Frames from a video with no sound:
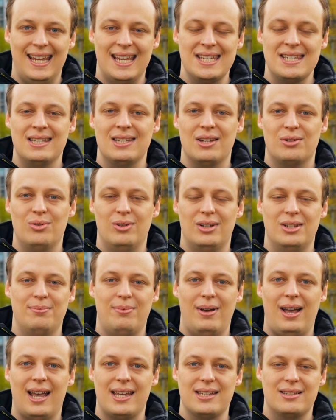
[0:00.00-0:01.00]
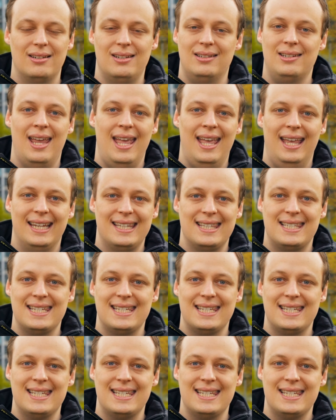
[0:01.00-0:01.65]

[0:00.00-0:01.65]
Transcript: ist es natürlich preislich ein